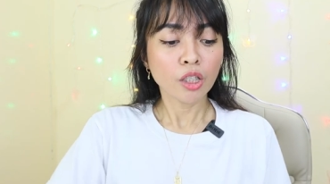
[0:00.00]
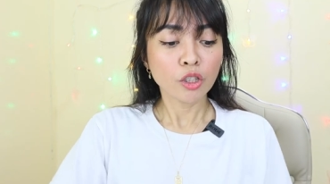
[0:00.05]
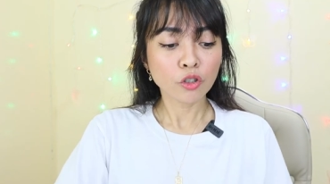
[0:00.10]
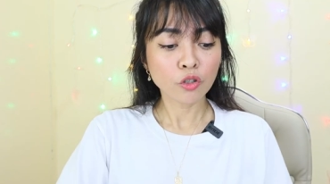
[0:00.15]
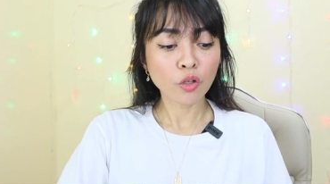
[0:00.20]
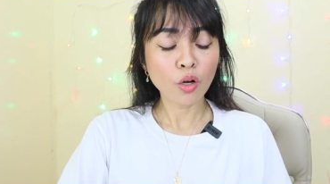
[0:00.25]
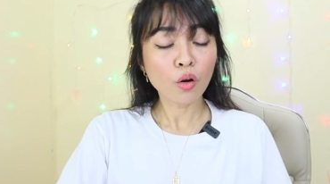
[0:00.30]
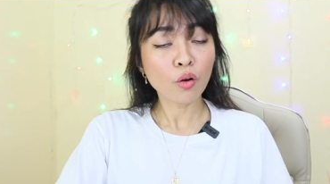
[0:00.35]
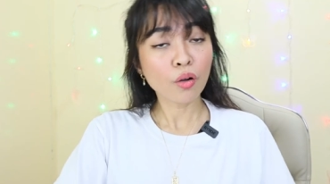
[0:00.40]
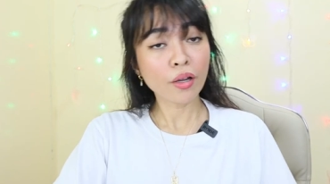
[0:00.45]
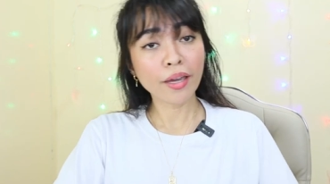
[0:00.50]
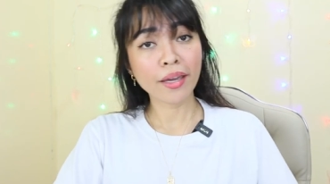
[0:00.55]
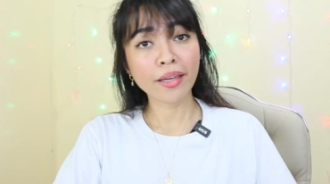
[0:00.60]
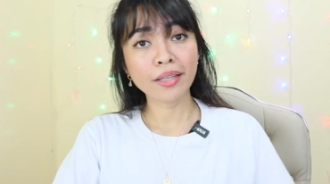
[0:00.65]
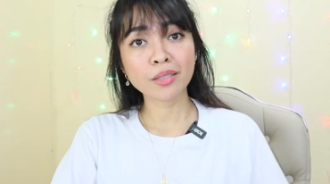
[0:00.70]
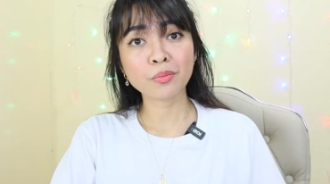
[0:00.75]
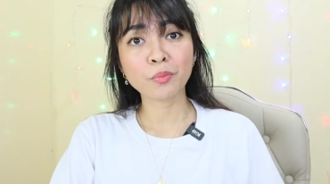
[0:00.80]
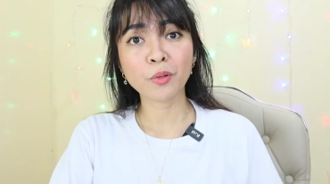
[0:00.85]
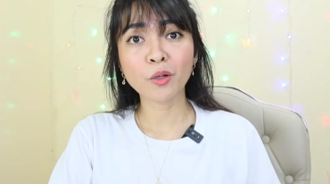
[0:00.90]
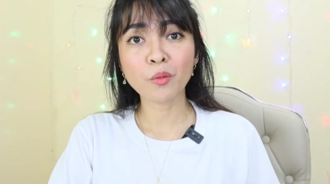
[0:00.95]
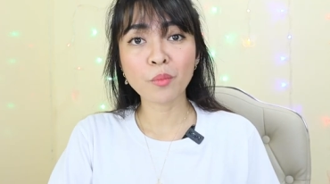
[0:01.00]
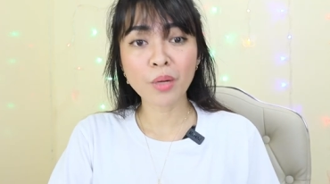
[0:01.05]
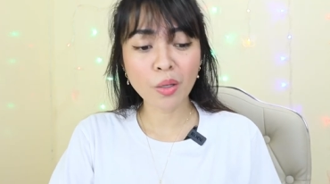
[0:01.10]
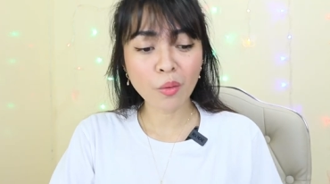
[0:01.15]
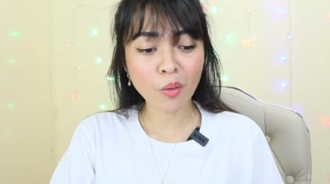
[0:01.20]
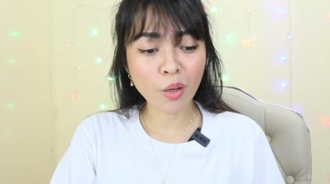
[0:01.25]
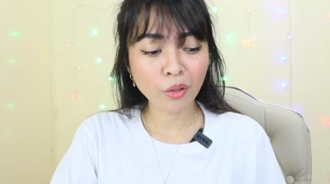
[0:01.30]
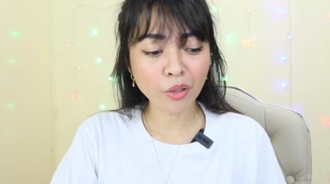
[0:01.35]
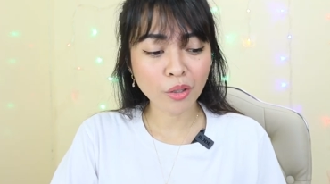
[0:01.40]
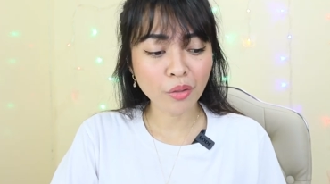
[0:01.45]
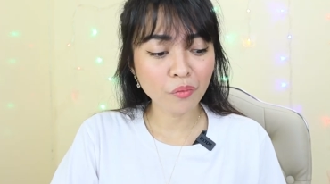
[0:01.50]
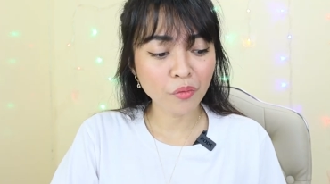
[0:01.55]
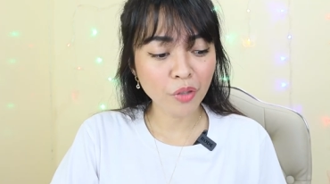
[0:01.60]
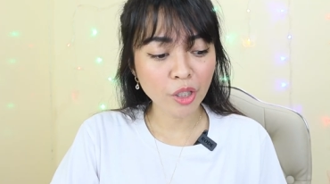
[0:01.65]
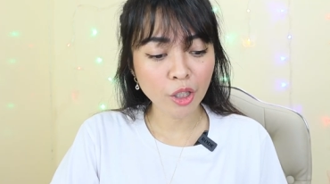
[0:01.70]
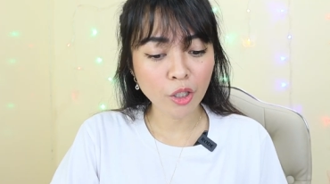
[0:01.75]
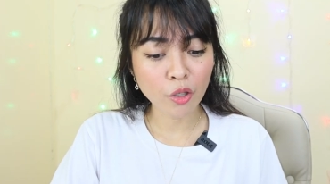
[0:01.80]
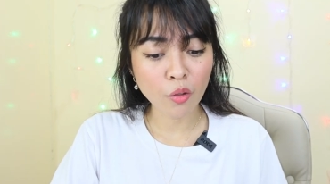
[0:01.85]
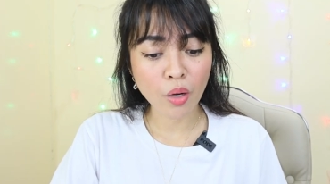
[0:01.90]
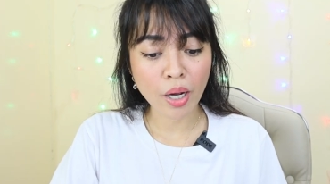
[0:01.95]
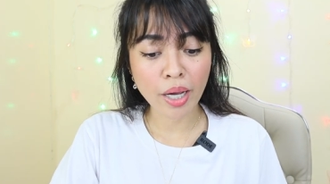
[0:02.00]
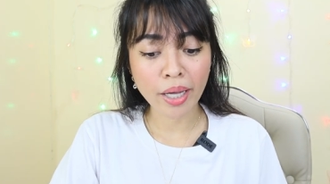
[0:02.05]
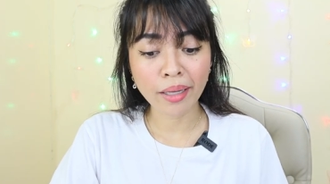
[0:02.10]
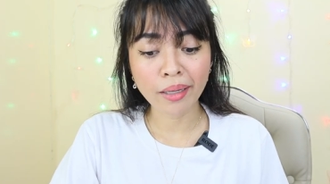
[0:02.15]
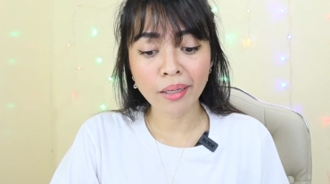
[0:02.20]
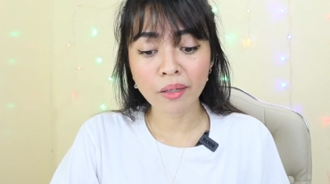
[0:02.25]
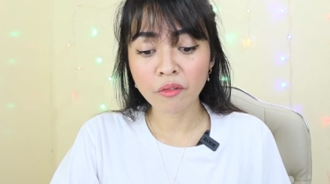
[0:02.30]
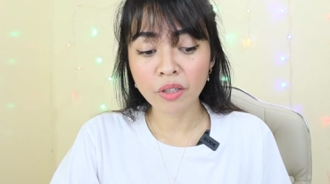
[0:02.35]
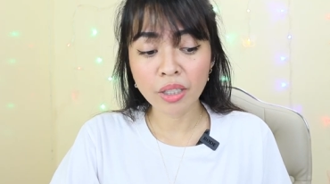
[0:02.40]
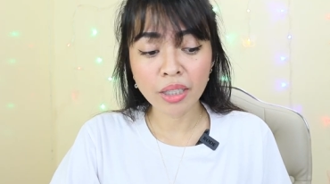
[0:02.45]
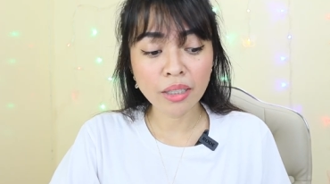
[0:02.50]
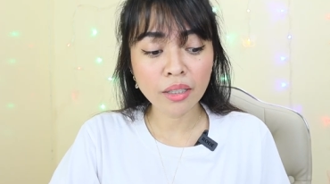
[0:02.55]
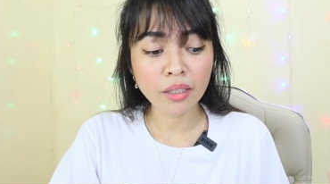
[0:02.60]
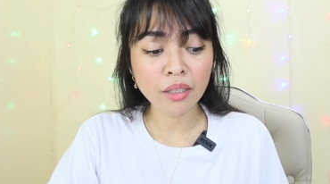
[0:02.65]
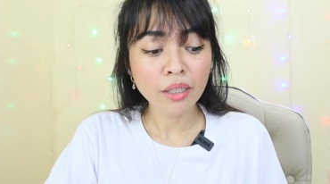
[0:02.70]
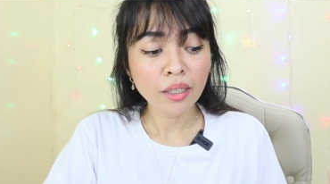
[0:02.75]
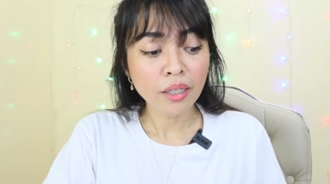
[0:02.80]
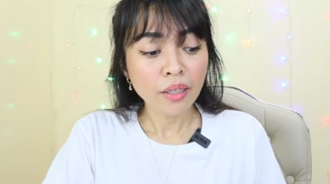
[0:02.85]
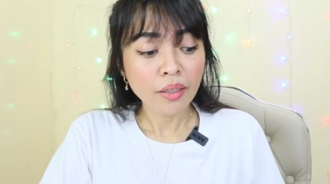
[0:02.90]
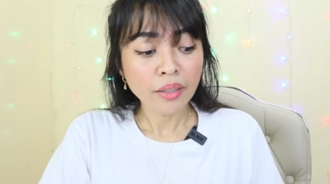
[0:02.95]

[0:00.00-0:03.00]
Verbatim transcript: So ako guys, pag gumagawa ko ng video, I really